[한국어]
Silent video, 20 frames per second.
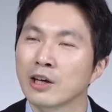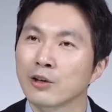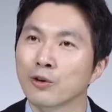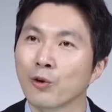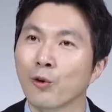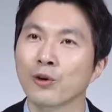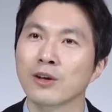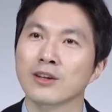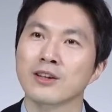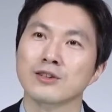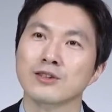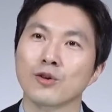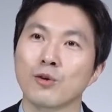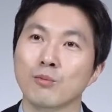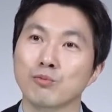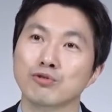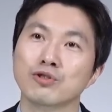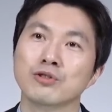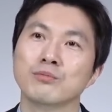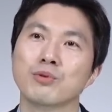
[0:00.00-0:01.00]
여기에 대해서
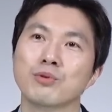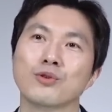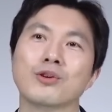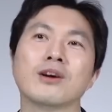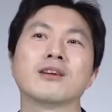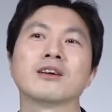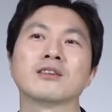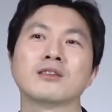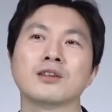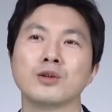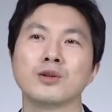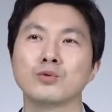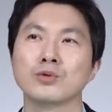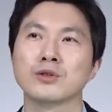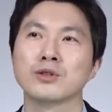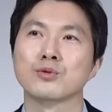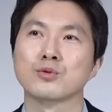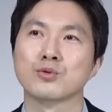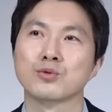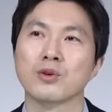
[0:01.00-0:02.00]
물음표를 하나
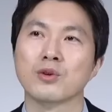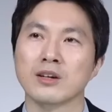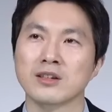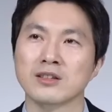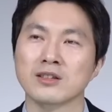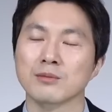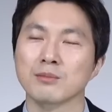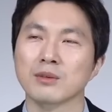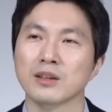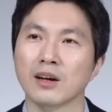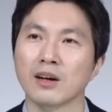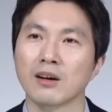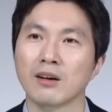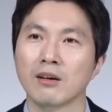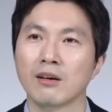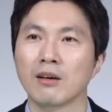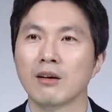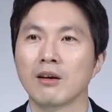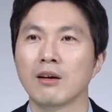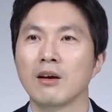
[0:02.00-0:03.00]
띄우실 수가 있습니다.
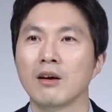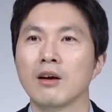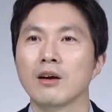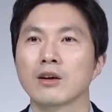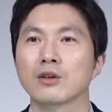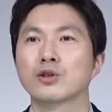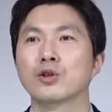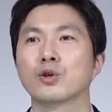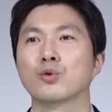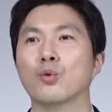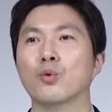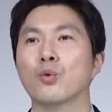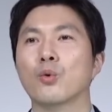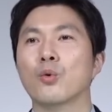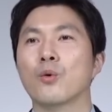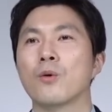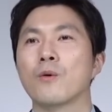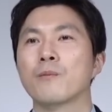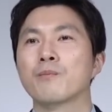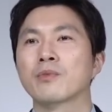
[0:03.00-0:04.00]
그리고
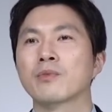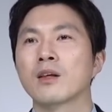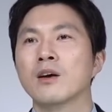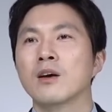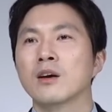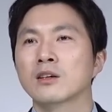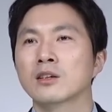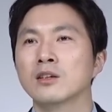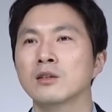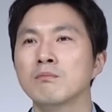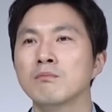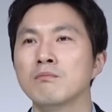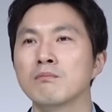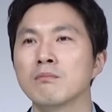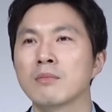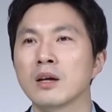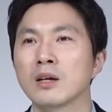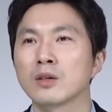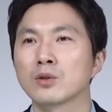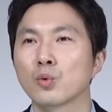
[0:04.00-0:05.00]

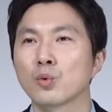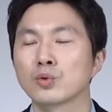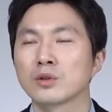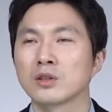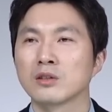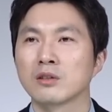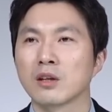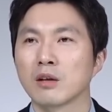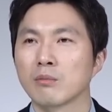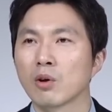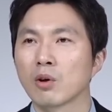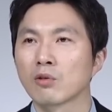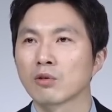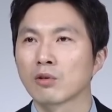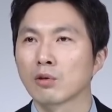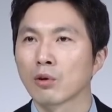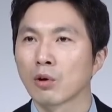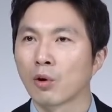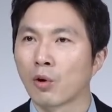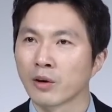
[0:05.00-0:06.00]
급매 소진되며
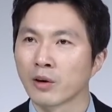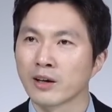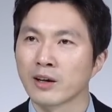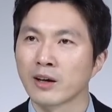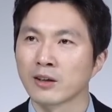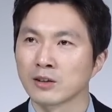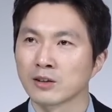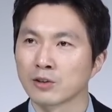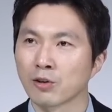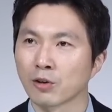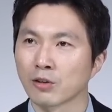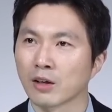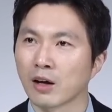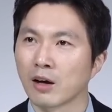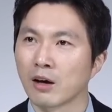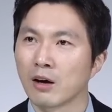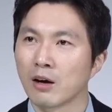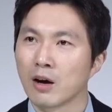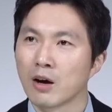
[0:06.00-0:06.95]
거래량이 늘었다.